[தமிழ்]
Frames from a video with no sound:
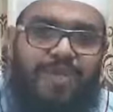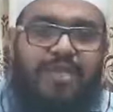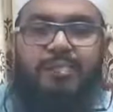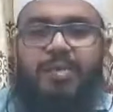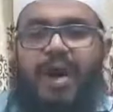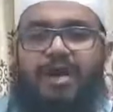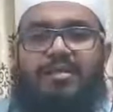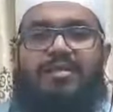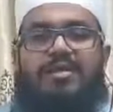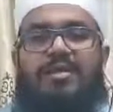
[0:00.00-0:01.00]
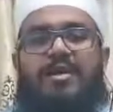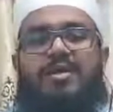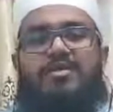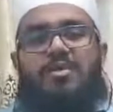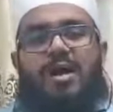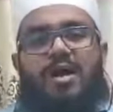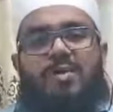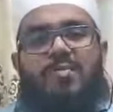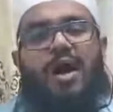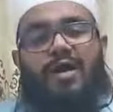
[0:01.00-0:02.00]
இந்த
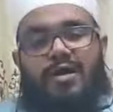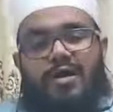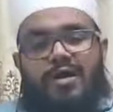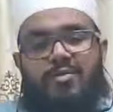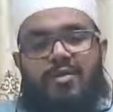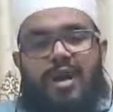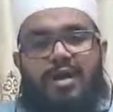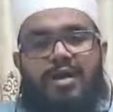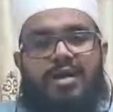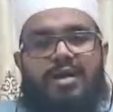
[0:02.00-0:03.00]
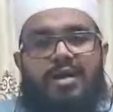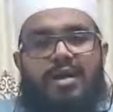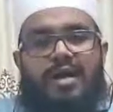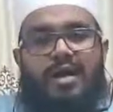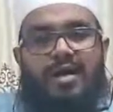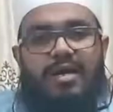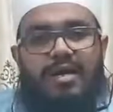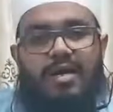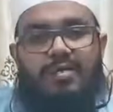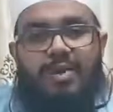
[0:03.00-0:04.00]
பாடத்திட்டங்களினூடாக பாடங்களினூடாக
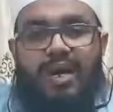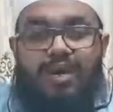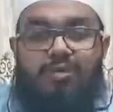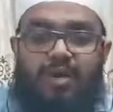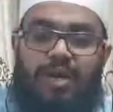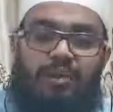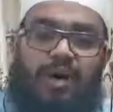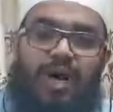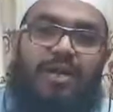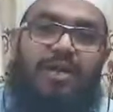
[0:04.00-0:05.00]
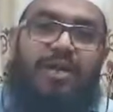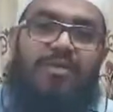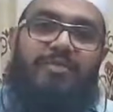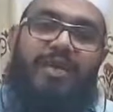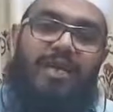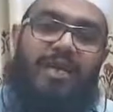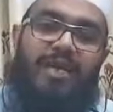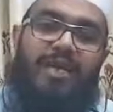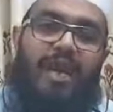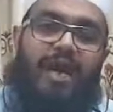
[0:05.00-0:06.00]
பல முக்கியமான
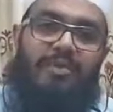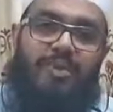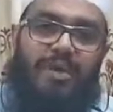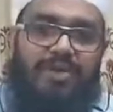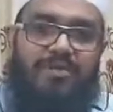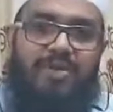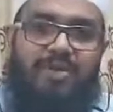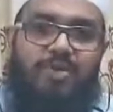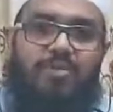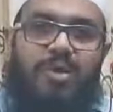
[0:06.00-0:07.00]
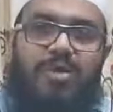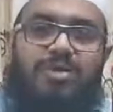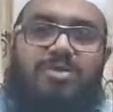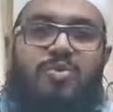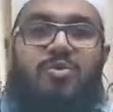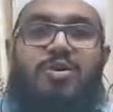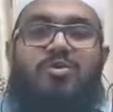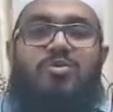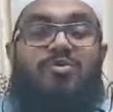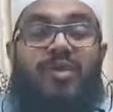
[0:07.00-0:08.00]
விடயங்களை நாங்கள் படித்து விட்டோம்
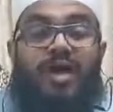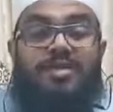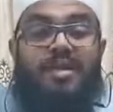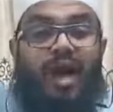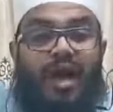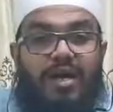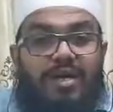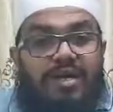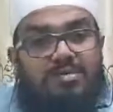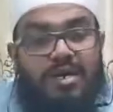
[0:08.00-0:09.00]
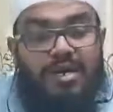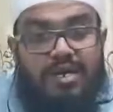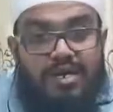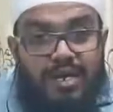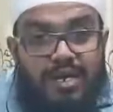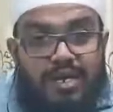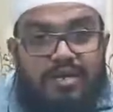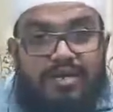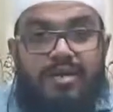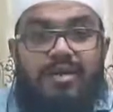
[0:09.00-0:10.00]
சூரத்துல் ஃபாத்திஹா என்று வருகின்ற
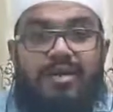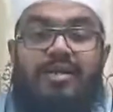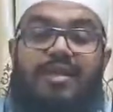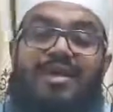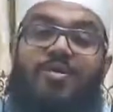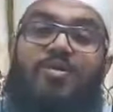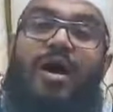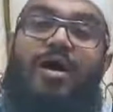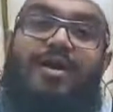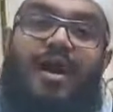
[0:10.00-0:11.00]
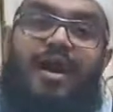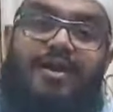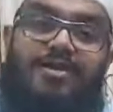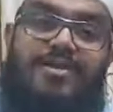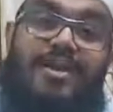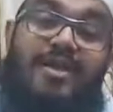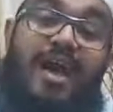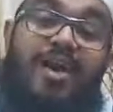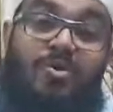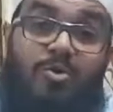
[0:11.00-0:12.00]
நேரத்தில் இதனை எவ்வாறு நாங்கள்
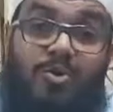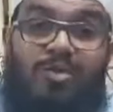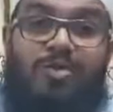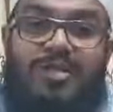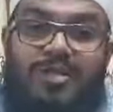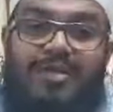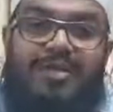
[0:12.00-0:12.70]
சரியாக ஓதுவது